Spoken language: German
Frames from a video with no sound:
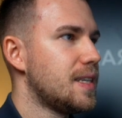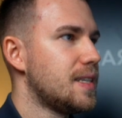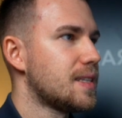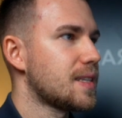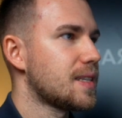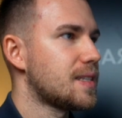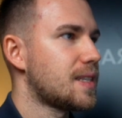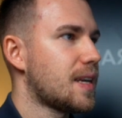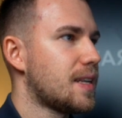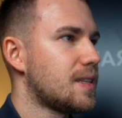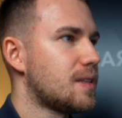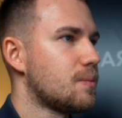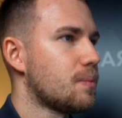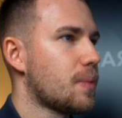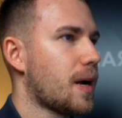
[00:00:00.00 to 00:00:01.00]

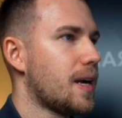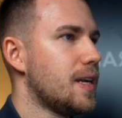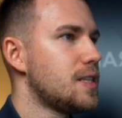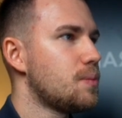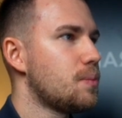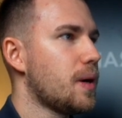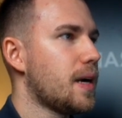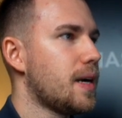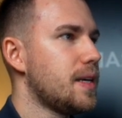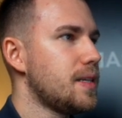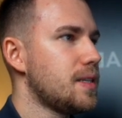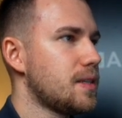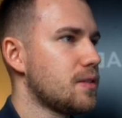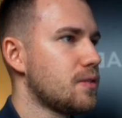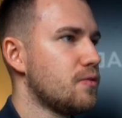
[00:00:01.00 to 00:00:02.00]
interessanten
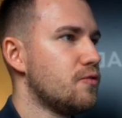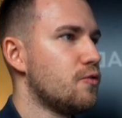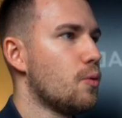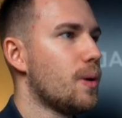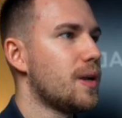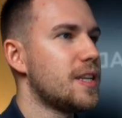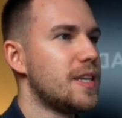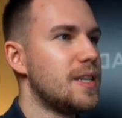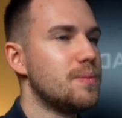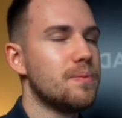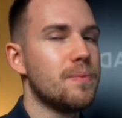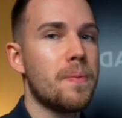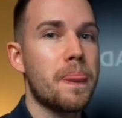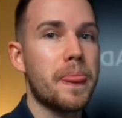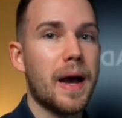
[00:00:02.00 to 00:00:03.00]
Preisbereich, wo man
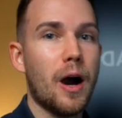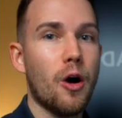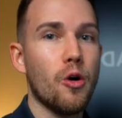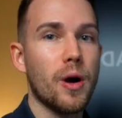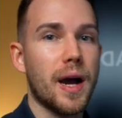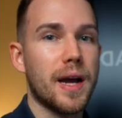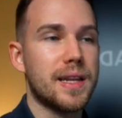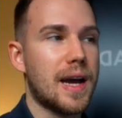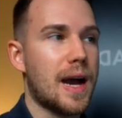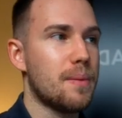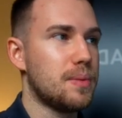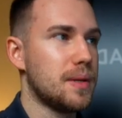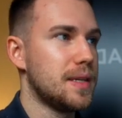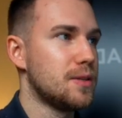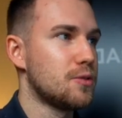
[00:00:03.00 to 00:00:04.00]
eben auch eine
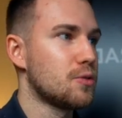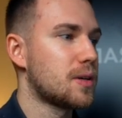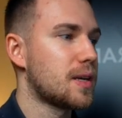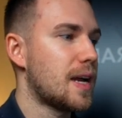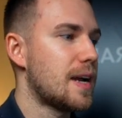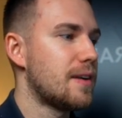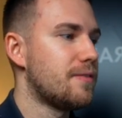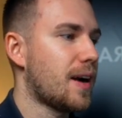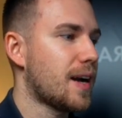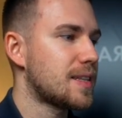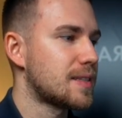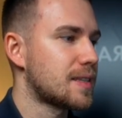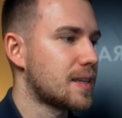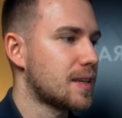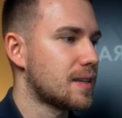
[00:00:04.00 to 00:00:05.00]
Ablehnung
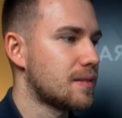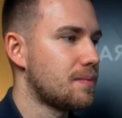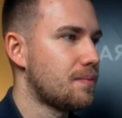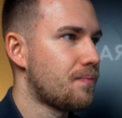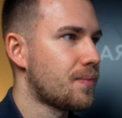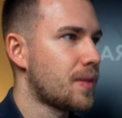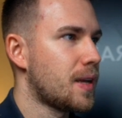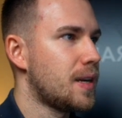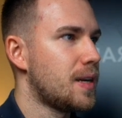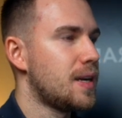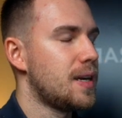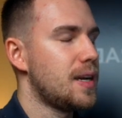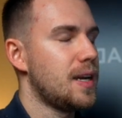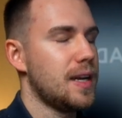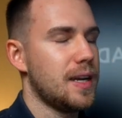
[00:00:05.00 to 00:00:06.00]
erwarten kann.
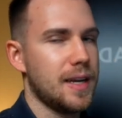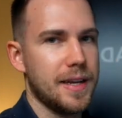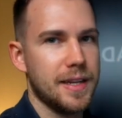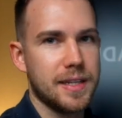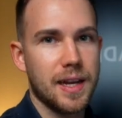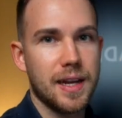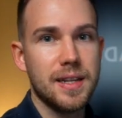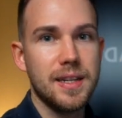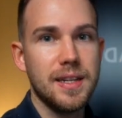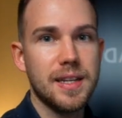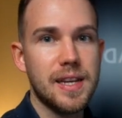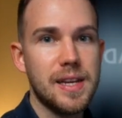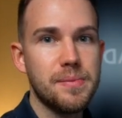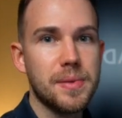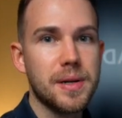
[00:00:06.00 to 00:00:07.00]
Ich handle
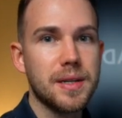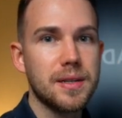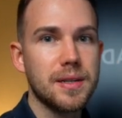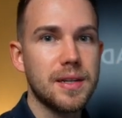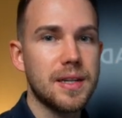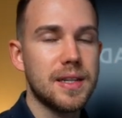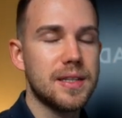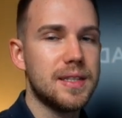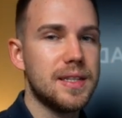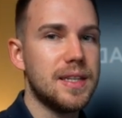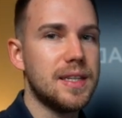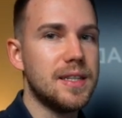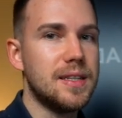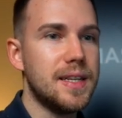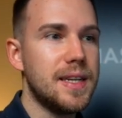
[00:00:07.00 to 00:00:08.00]
immer
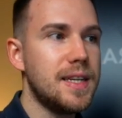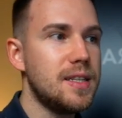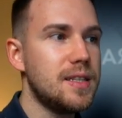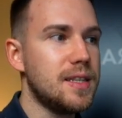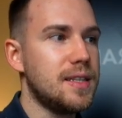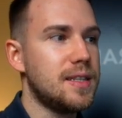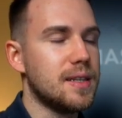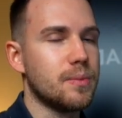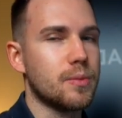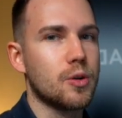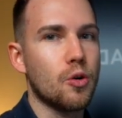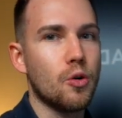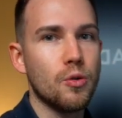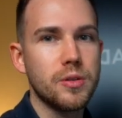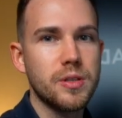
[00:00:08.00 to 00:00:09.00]
die Ideen, die ich im
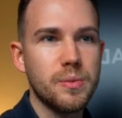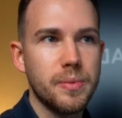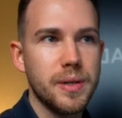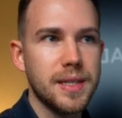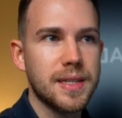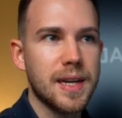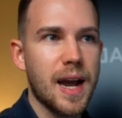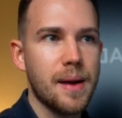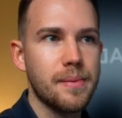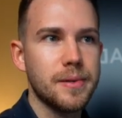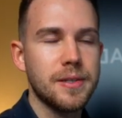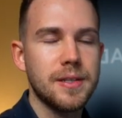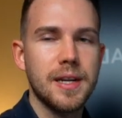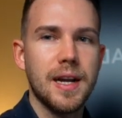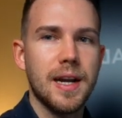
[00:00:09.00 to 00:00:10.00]
großen Bild
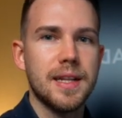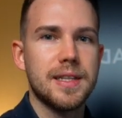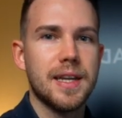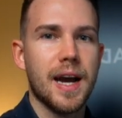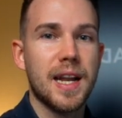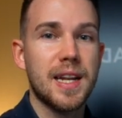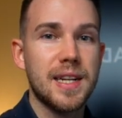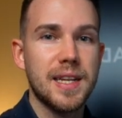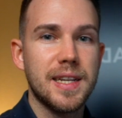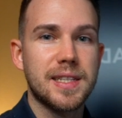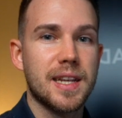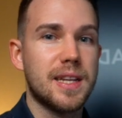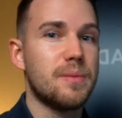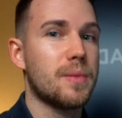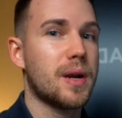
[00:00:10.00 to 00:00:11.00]
habe, die handle ich
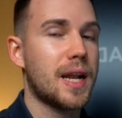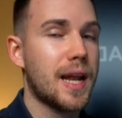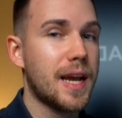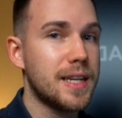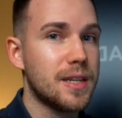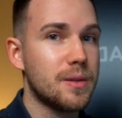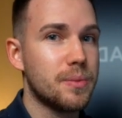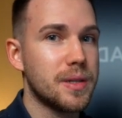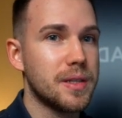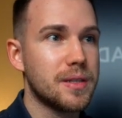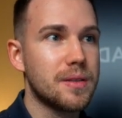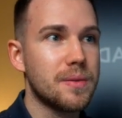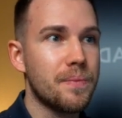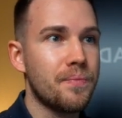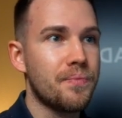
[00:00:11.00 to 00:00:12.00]
dann im kleinen
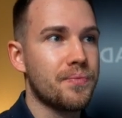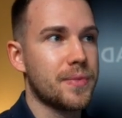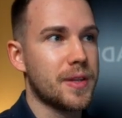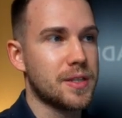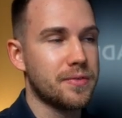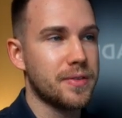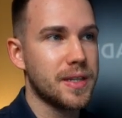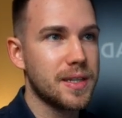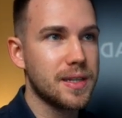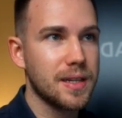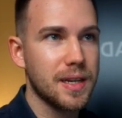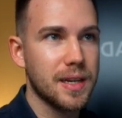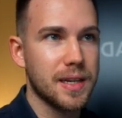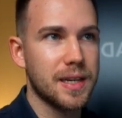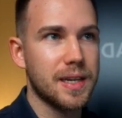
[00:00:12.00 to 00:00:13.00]
Bild.
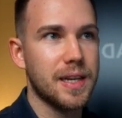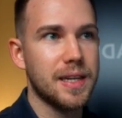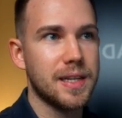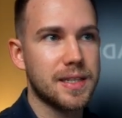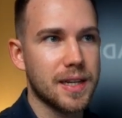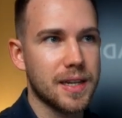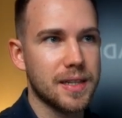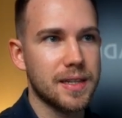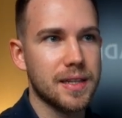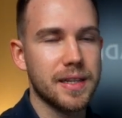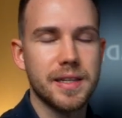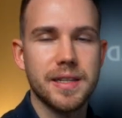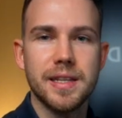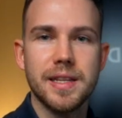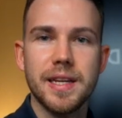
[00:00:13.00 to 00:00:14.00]
Deswegen gehe ich dann
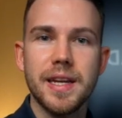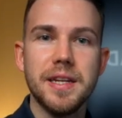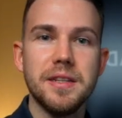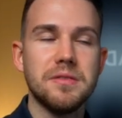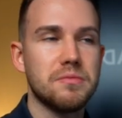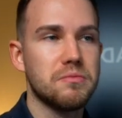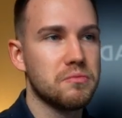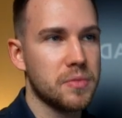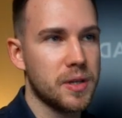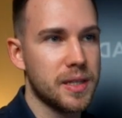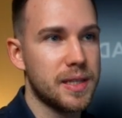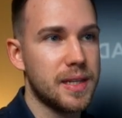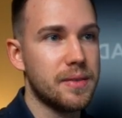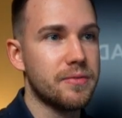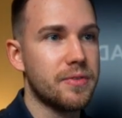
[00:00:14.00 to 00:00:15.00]
in,
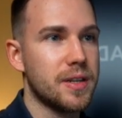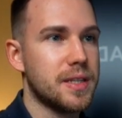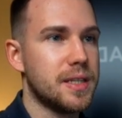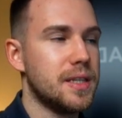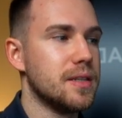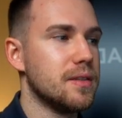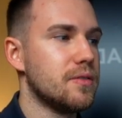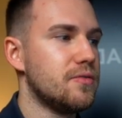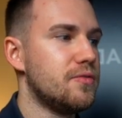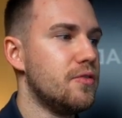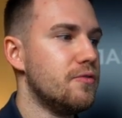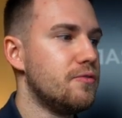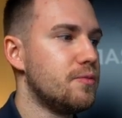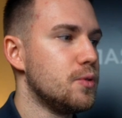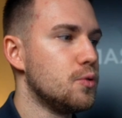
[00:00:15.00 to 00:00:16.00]
in dem Fall hier,
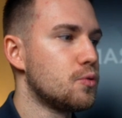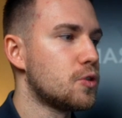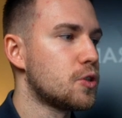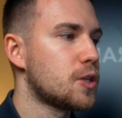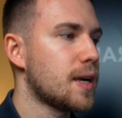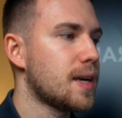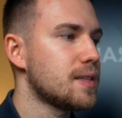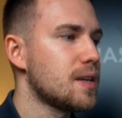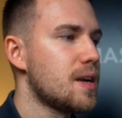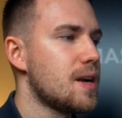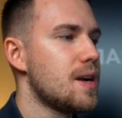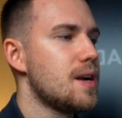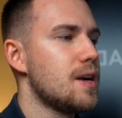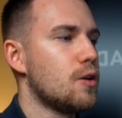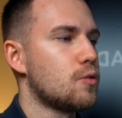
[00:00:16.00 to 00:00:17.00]
5-Minuten-Chart
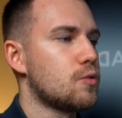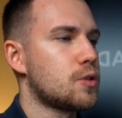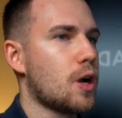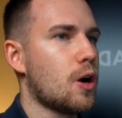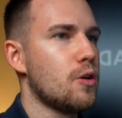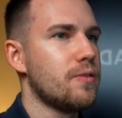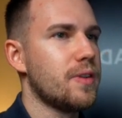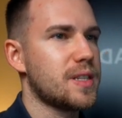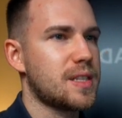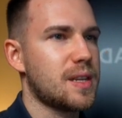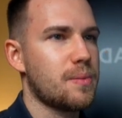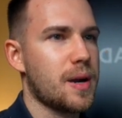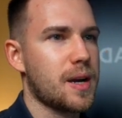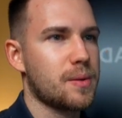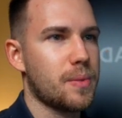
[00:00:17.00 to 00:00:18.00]
und schaue, was der
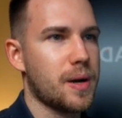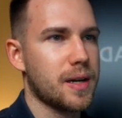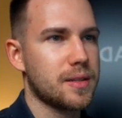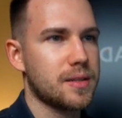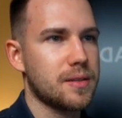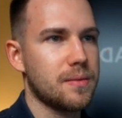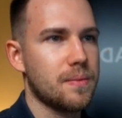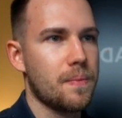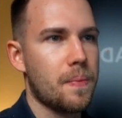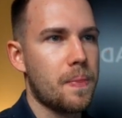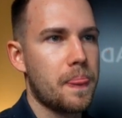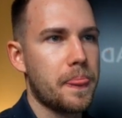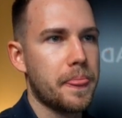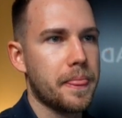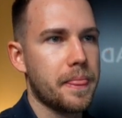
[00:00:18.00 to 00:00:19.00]
Markt macht.
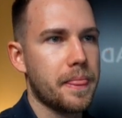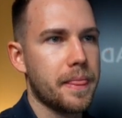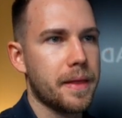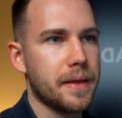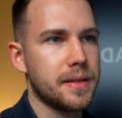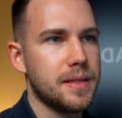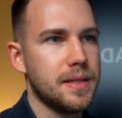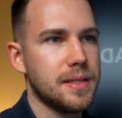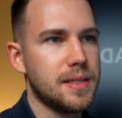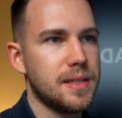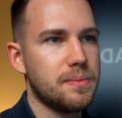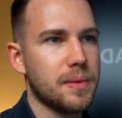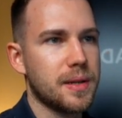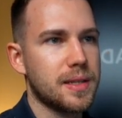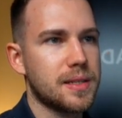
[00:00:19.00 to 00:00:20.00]
Hier
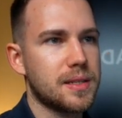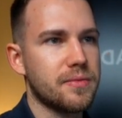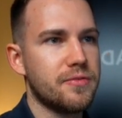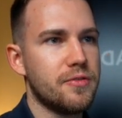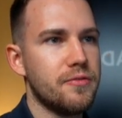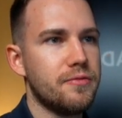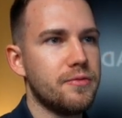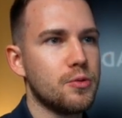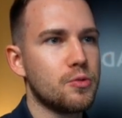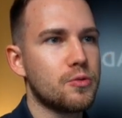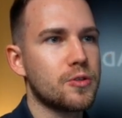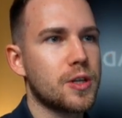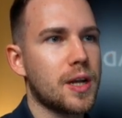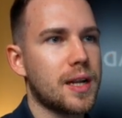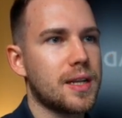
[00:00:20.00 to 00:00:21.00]
sieht man es im
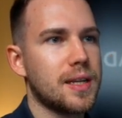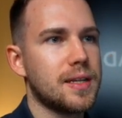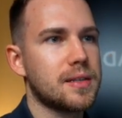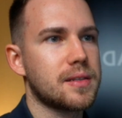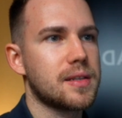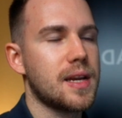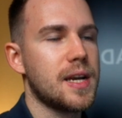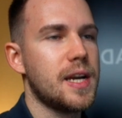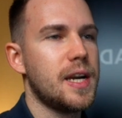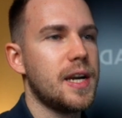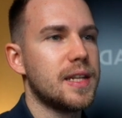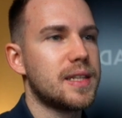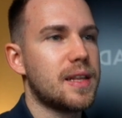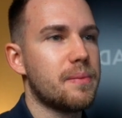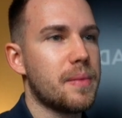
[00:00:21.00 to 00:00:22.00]
5-Minuten-Chart links,
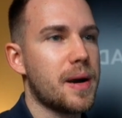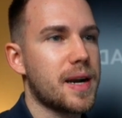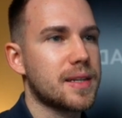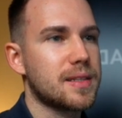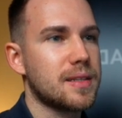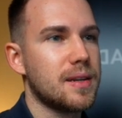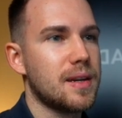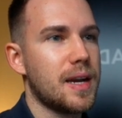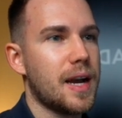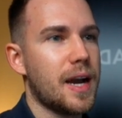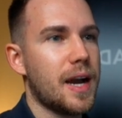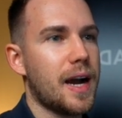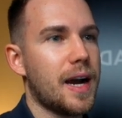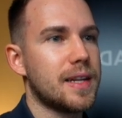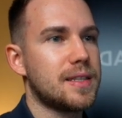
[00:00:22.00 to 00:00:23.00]
der Markt
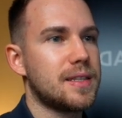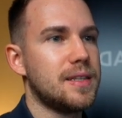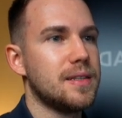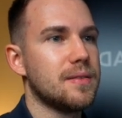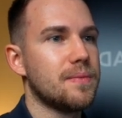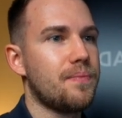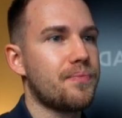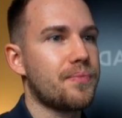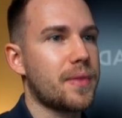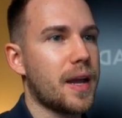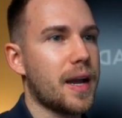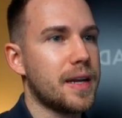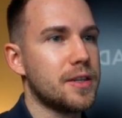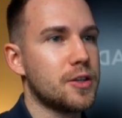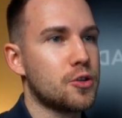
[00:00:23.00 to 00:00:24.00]
hat hier
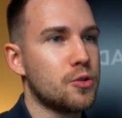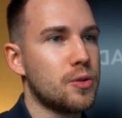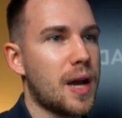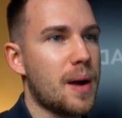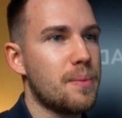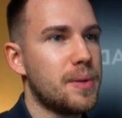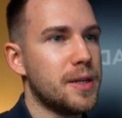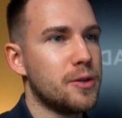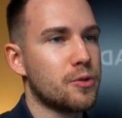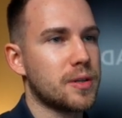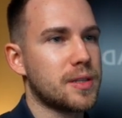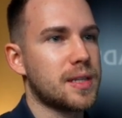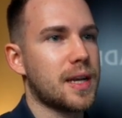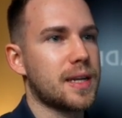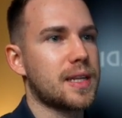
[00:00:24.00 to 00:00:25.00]
eine schöne Ablehnung
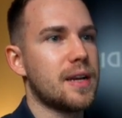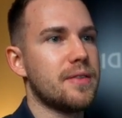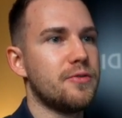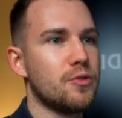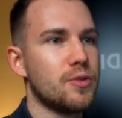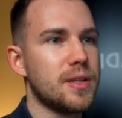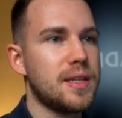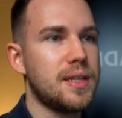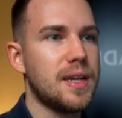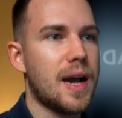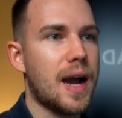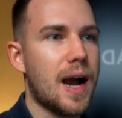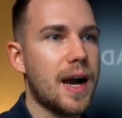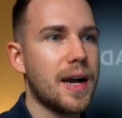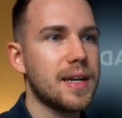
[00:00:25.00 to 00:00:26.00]
gezeigt. Er wurde hier
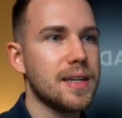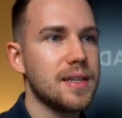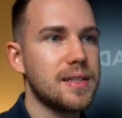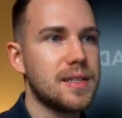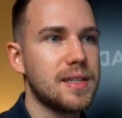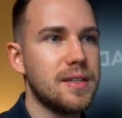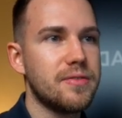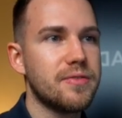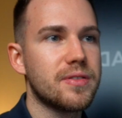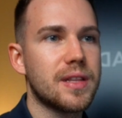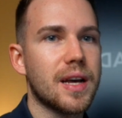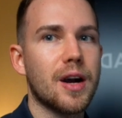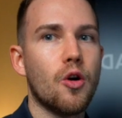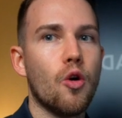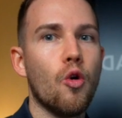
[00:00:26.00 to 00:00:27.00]
aggressiv
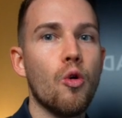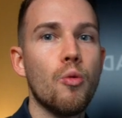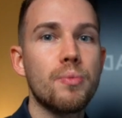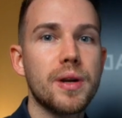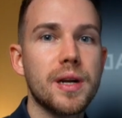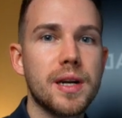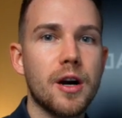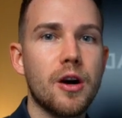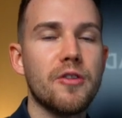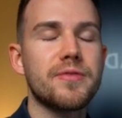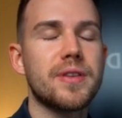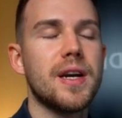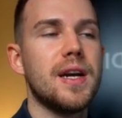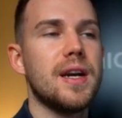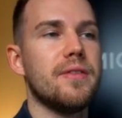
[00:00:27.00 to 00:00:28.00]
nach oben gekauft,
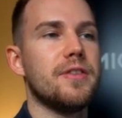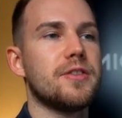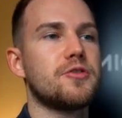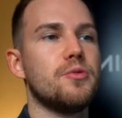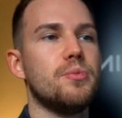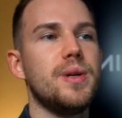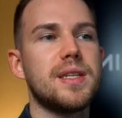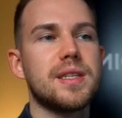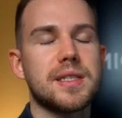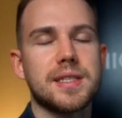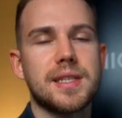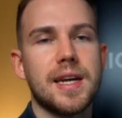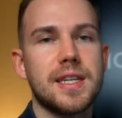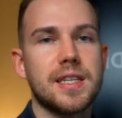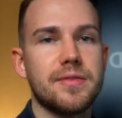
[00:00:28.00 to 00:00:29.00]
was für mich das
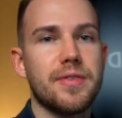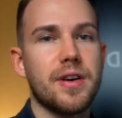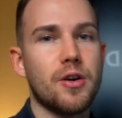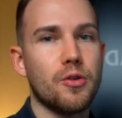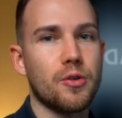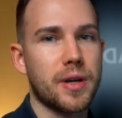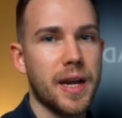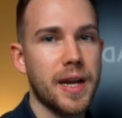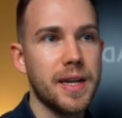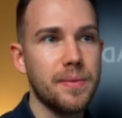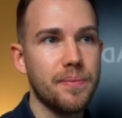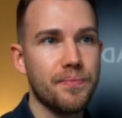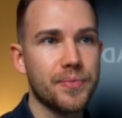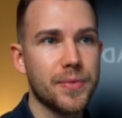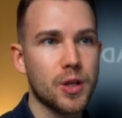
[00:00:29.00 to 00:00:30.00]
Zeichen war, okay,
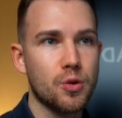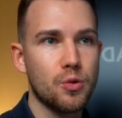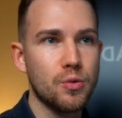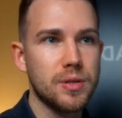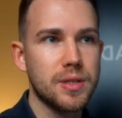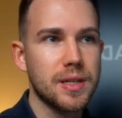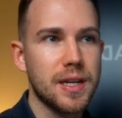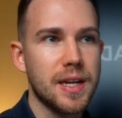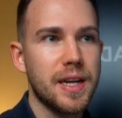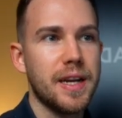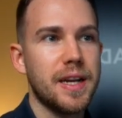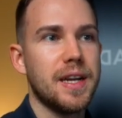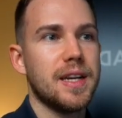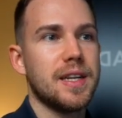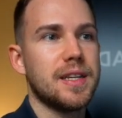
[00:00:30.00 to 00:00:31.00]
gut,
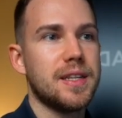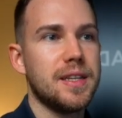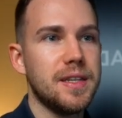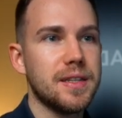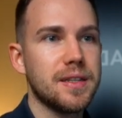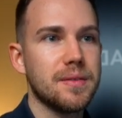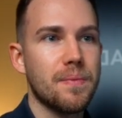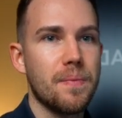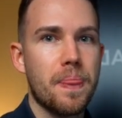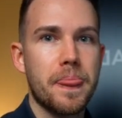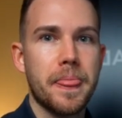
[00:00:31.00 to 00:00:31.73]
hier